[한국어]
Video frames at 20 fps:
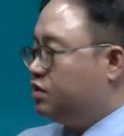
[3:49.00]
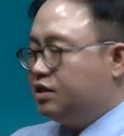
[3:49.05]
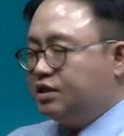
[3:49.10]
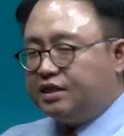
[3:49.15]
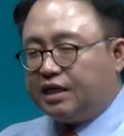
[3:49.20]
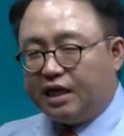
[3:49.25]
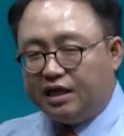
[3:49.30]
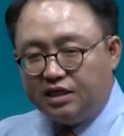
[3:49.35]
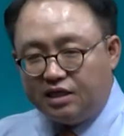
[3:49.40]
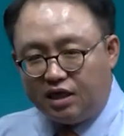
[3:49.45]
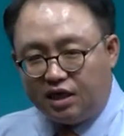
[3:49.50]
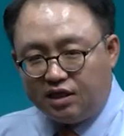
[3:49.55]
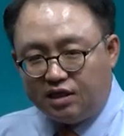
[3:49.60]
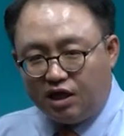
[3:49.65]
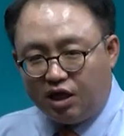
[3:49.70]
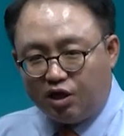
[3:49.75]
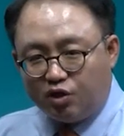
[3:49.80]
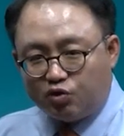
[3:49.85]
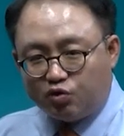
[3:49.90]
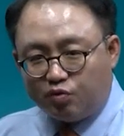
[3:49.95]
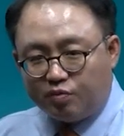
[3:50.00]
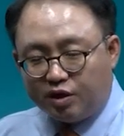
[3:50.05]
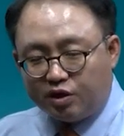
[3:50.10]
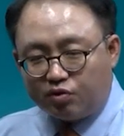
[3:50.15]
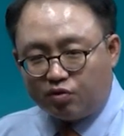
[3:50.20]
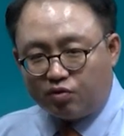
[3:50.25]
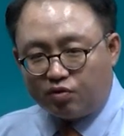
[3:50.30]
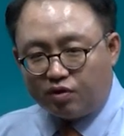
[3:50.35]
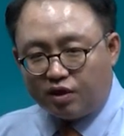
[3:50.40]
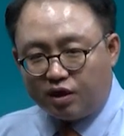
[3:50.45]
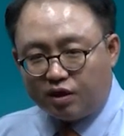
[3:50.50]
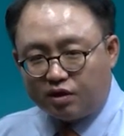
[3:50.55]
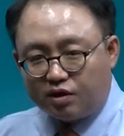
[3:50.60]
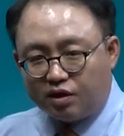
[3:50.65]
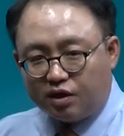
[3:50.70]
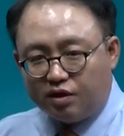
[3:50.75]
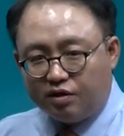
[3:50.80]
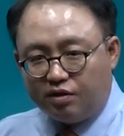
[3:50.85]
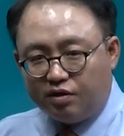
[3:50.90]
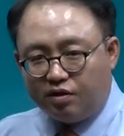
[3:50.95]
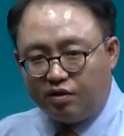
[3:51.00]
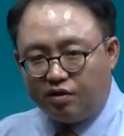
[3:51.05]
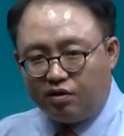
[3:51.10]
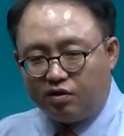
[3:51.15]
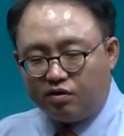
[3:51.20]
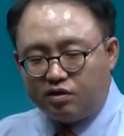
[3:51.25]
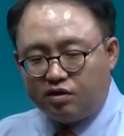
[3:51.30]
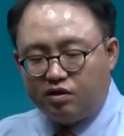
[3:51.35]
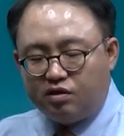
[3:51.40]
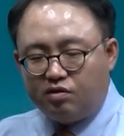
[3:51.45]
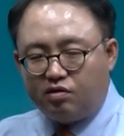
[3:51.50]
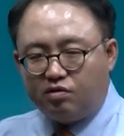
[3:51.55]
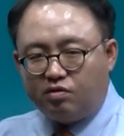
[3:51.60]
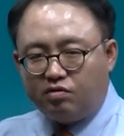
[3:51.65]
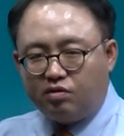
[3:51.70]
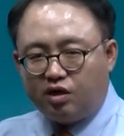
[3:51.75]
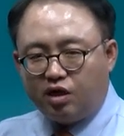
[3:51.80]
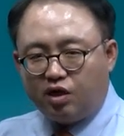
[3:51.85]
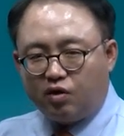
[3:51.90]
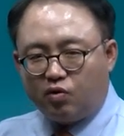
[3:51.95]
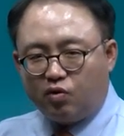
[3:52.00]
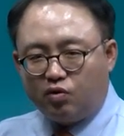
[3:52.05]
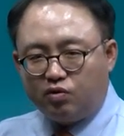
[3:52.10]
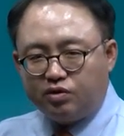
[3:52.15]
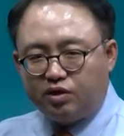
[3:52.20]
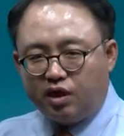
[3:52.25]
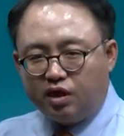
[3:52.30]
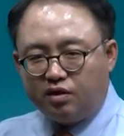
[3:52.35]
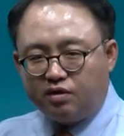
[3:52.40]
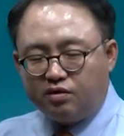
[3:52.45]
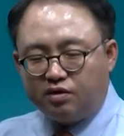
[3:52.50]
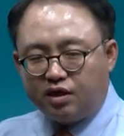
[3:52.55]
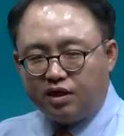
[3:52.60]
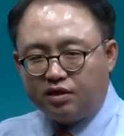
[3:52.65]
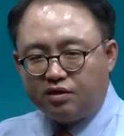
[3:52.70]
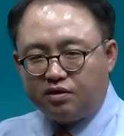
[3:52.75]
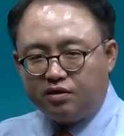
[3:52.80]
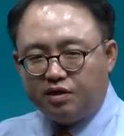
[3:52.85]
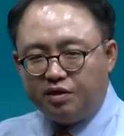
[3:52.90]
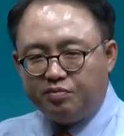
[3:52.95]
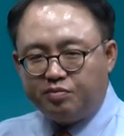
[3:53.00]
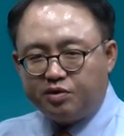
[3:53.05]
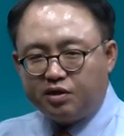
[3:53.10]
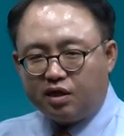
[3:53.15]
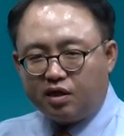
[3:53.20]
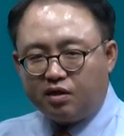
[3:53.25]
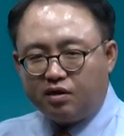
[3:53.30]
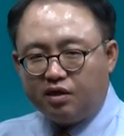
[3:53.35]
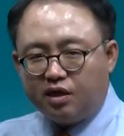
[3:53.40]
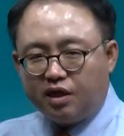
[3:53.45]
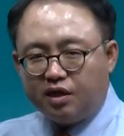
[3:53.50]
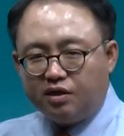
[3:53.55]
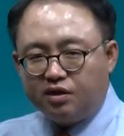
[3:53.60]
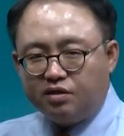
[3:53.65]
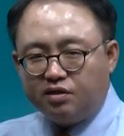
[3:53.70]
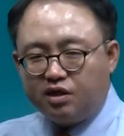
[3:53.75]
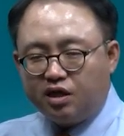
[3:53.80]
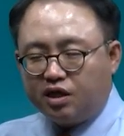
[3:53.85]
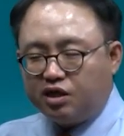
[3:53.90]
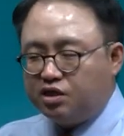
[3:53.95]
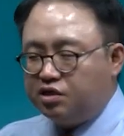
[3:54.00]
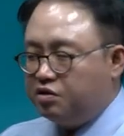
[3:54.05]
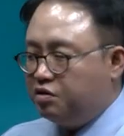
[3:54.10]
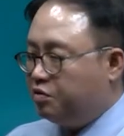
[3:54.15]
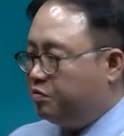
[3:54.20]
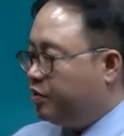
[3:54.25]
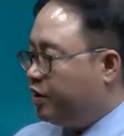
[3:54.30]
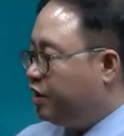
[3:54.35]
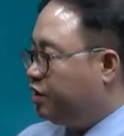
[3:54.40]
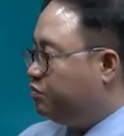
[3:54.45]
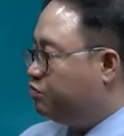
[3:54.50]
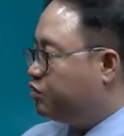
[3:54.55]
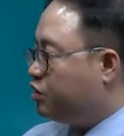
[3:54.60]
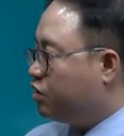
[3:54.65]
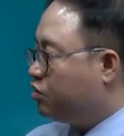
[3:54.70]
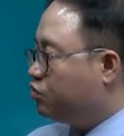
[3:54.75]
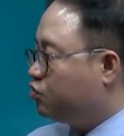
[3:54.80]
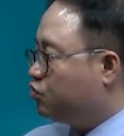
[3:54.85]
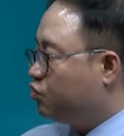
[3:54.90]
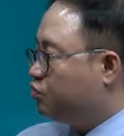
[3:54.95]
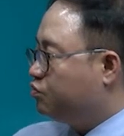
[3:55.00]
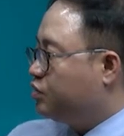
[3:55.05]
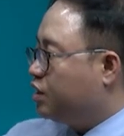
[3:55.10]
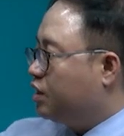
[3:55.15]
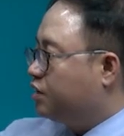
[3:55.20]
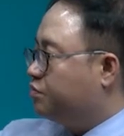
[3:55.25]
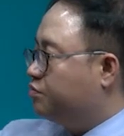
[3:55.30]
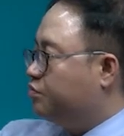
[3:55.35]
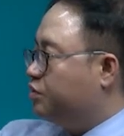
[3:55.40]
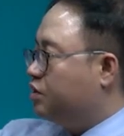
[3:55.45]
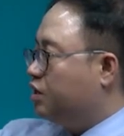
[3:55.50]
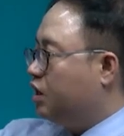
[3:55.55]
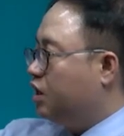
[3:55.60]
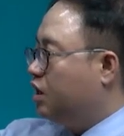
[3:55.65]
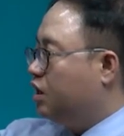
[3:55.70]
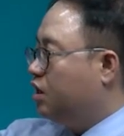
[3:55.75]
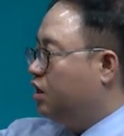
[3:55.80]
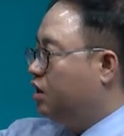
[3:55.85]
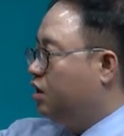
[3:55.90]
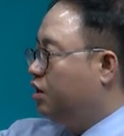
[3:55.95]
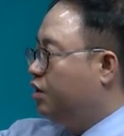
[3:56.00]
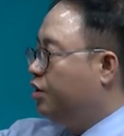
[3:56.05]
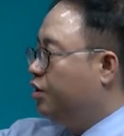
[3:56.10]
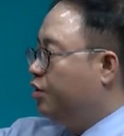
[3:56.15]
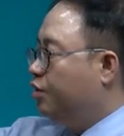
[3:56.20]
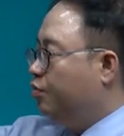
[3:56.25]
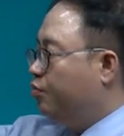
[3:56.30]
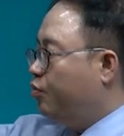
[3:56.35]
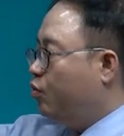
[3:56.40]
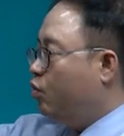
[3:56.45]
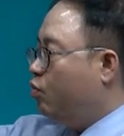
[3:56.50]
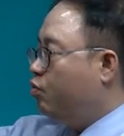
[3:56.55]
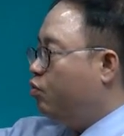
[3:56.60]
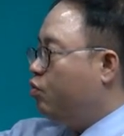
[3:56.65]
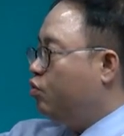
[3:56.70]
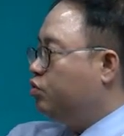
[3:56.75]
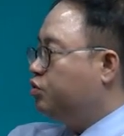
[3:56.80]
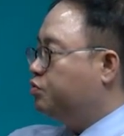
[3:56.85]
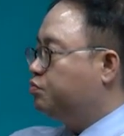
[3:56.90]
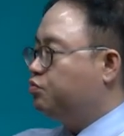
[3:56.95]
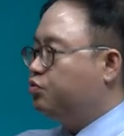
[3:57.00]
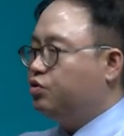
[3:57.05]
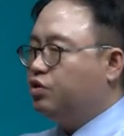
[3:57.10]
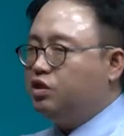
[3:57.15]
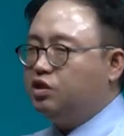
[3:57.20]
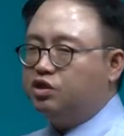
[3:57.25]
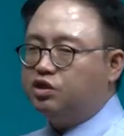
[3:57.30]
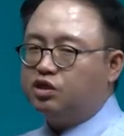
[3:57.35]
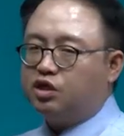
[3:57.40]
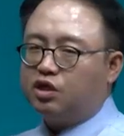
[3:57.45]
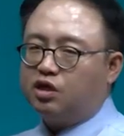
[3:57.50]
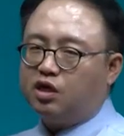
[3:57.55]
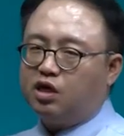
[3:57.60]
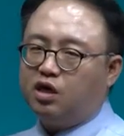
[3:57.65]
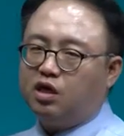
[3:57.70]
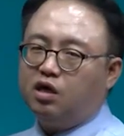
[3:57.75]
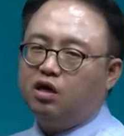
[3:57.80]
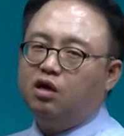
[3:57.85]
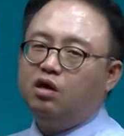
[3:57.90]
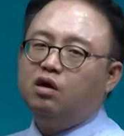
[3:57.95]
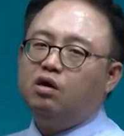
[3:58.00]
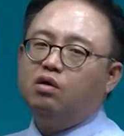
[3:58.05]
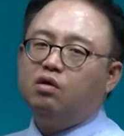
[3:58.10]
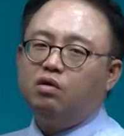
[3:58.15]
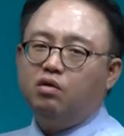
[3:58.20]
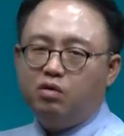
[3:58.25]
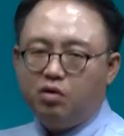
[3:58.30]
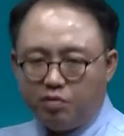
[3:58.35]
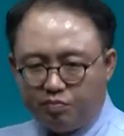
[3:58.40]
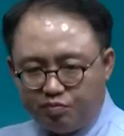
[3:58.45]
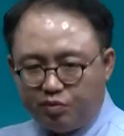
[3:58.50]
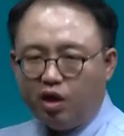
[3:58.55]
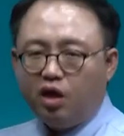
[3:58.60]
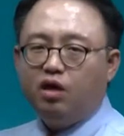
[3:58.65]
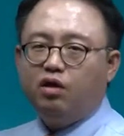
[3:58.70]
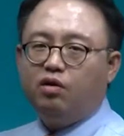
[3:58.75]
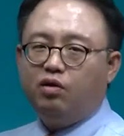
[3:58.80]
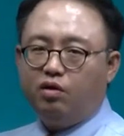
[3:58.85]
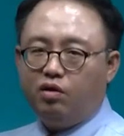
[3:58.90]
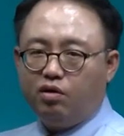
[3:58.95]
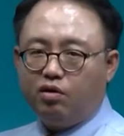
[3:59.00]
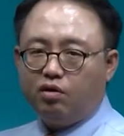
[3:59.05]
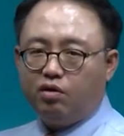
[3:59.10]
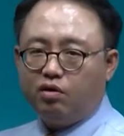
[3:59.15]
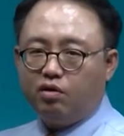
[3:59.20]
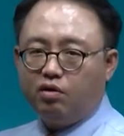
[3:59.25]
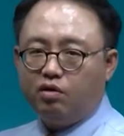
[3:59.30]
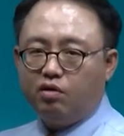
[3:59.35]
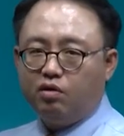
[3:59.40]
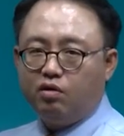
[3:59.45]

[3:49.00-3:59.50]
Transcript: 잔인한 얘기 좀 하도록 할게요. 그렇게 고생을 해서 입사를 했는데 기업의 입장은 좀 다릅니다. 뽑고 싶은 인재가 없대요.